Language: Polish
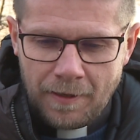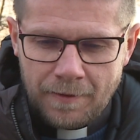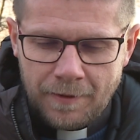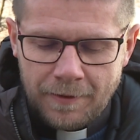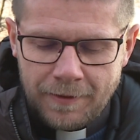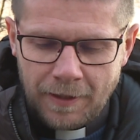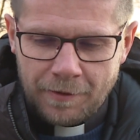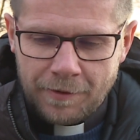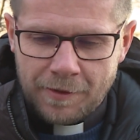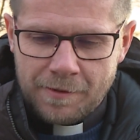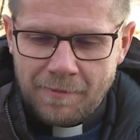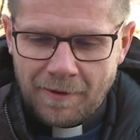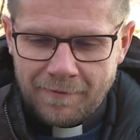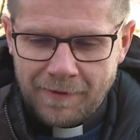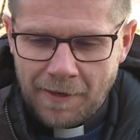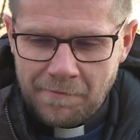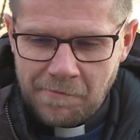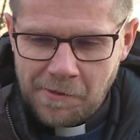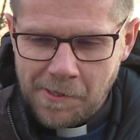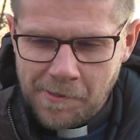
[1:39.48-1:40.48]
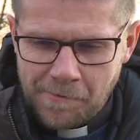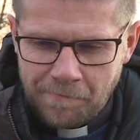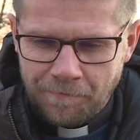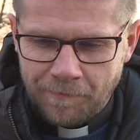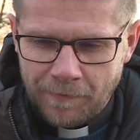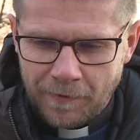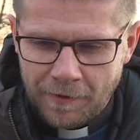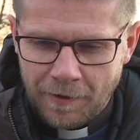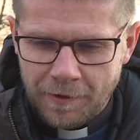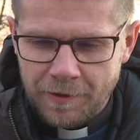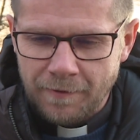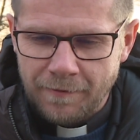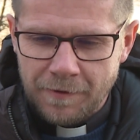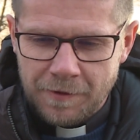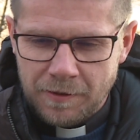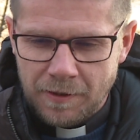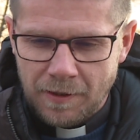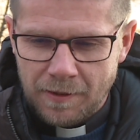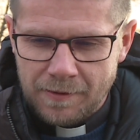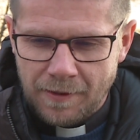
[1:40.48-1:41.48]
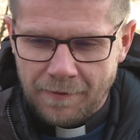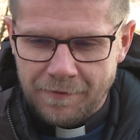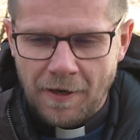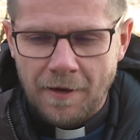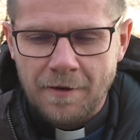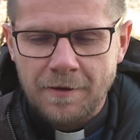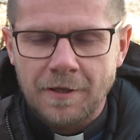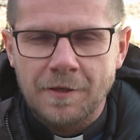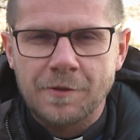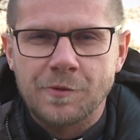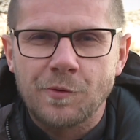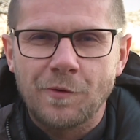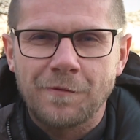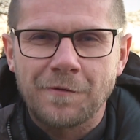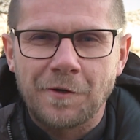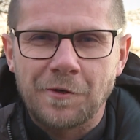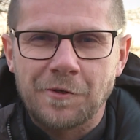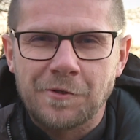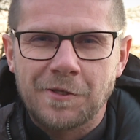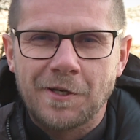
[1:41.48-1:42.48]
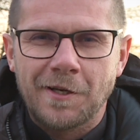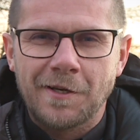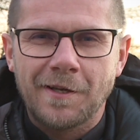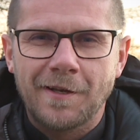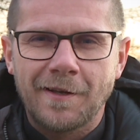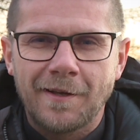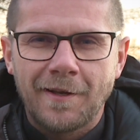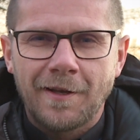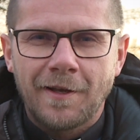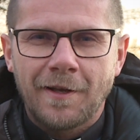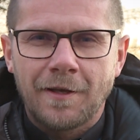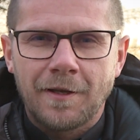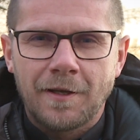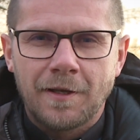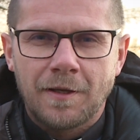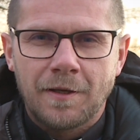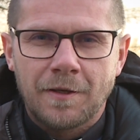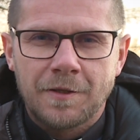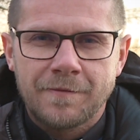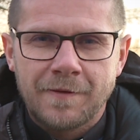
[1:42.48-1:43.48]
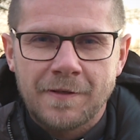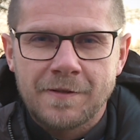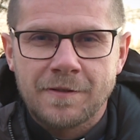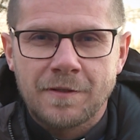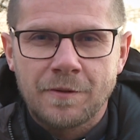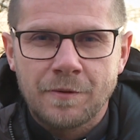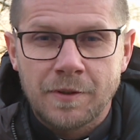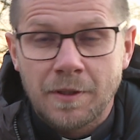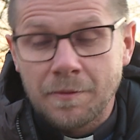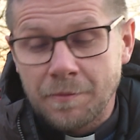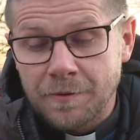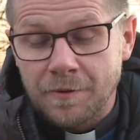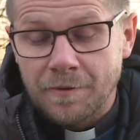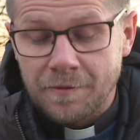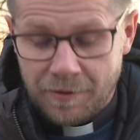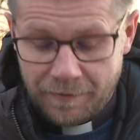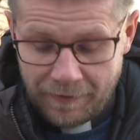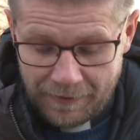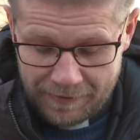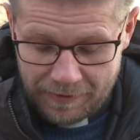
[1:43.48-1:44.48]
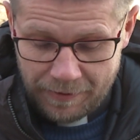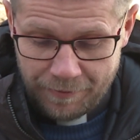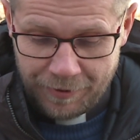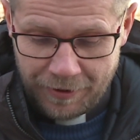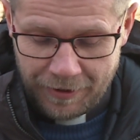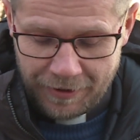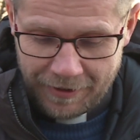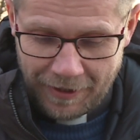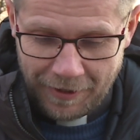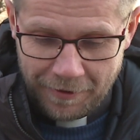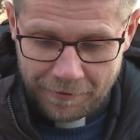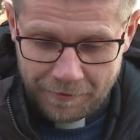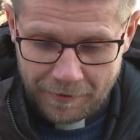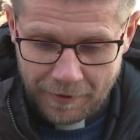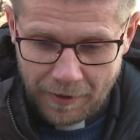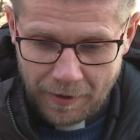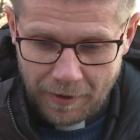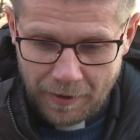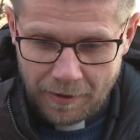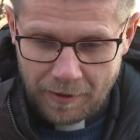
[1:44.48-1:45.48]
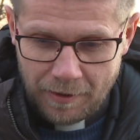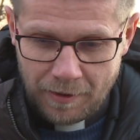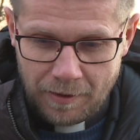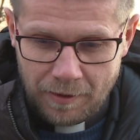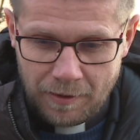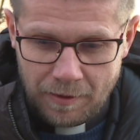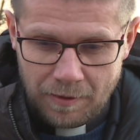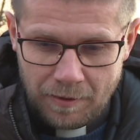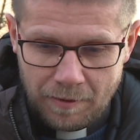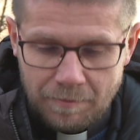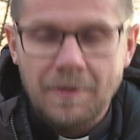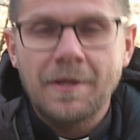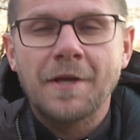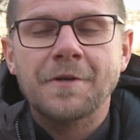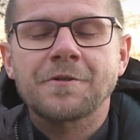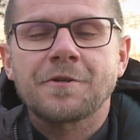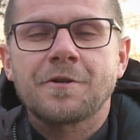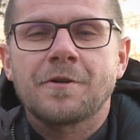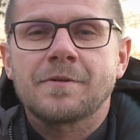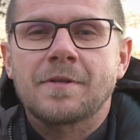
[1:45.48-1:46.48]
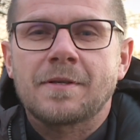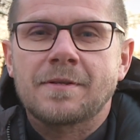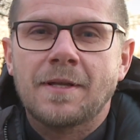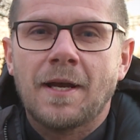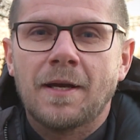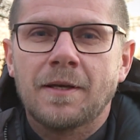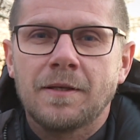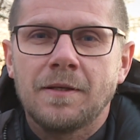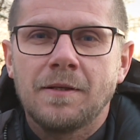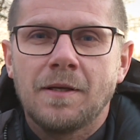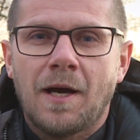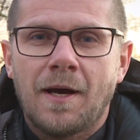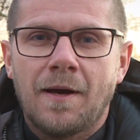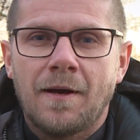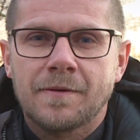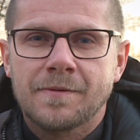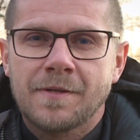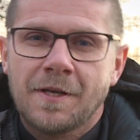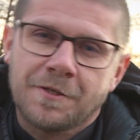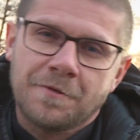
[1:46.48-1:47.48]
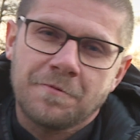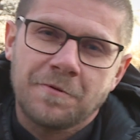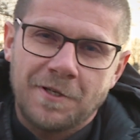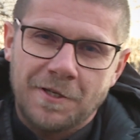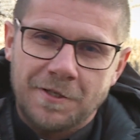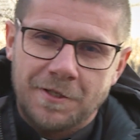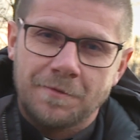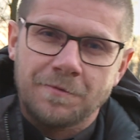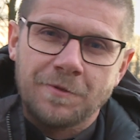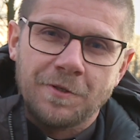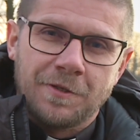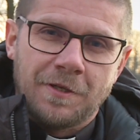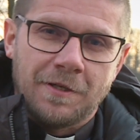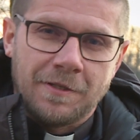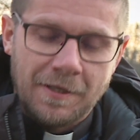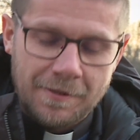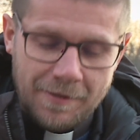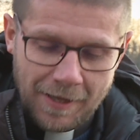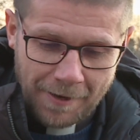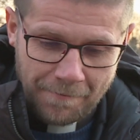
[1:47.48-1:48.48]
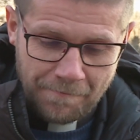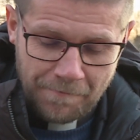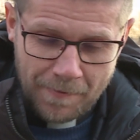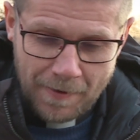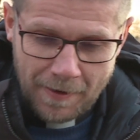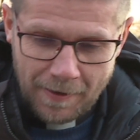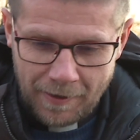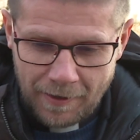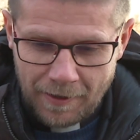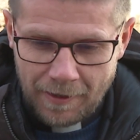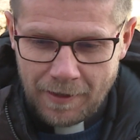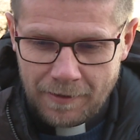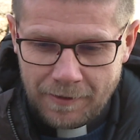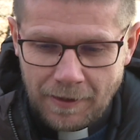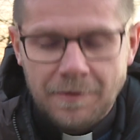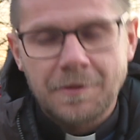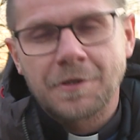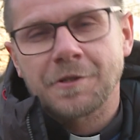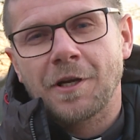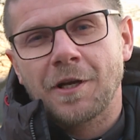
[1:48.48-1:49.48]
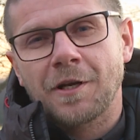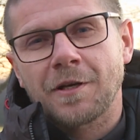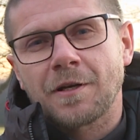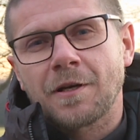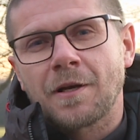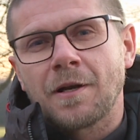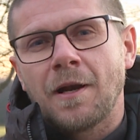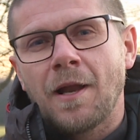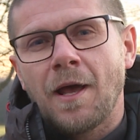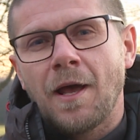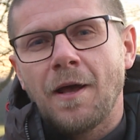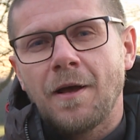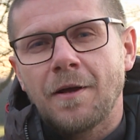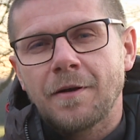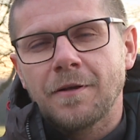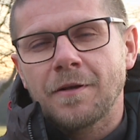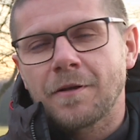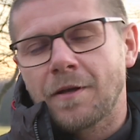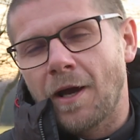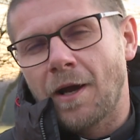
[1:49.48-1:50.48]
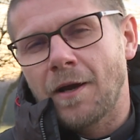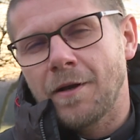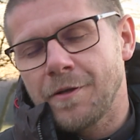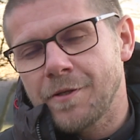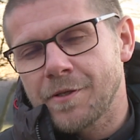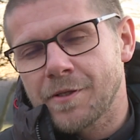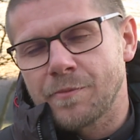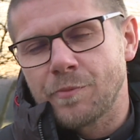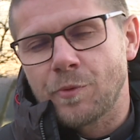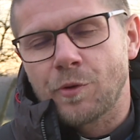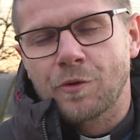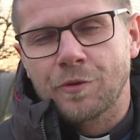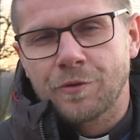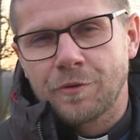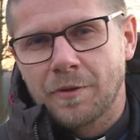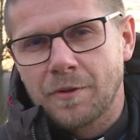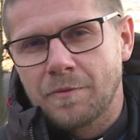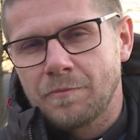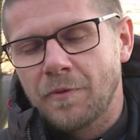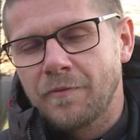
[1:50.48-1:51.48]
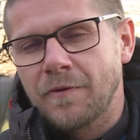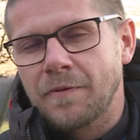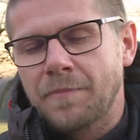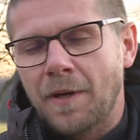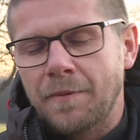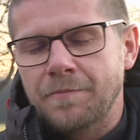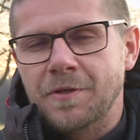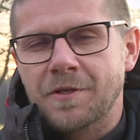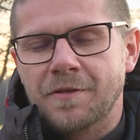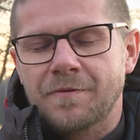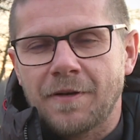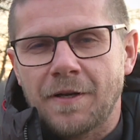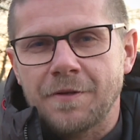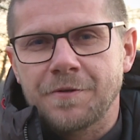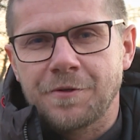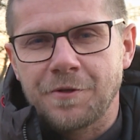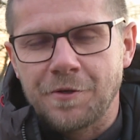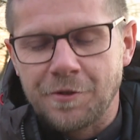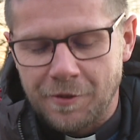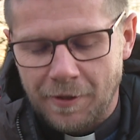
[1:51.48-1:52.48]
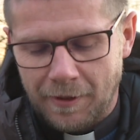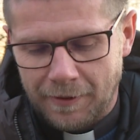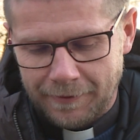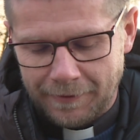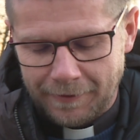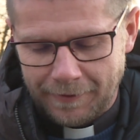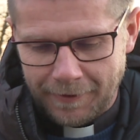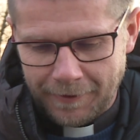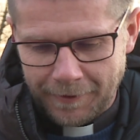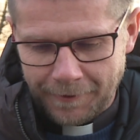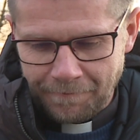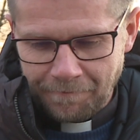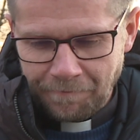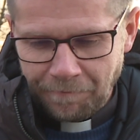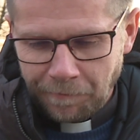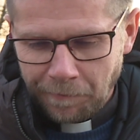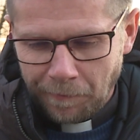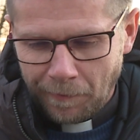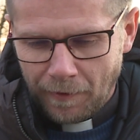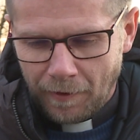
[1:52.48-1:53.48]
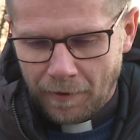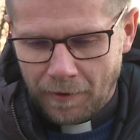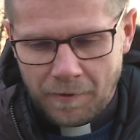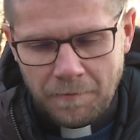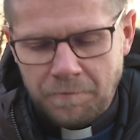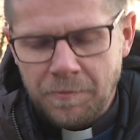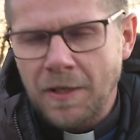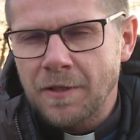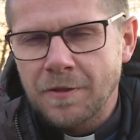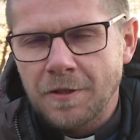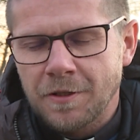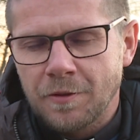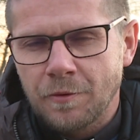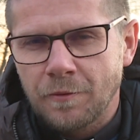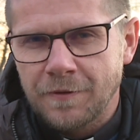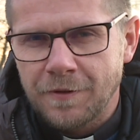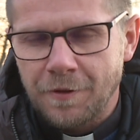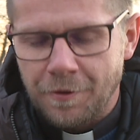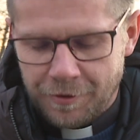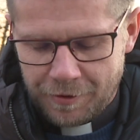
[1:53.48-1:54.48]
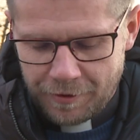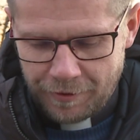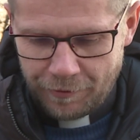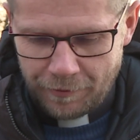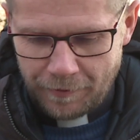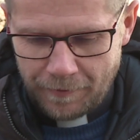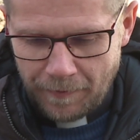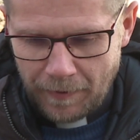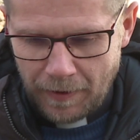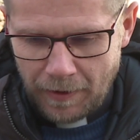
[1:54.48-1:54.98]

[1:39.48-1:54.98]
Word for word: No i tak rozmawiamy. No i oczywiście za wszelkie zło w Kościele świeccy ludzie, bo to świeccy przyjeżdżają, Y, no bo nasz ksiądz jest taki, a z naszym księdzem to się nie da, y, ten grzech klerykalizmu, który mówi papież Franciszek, tak? Y, pięknie się uwidocznił.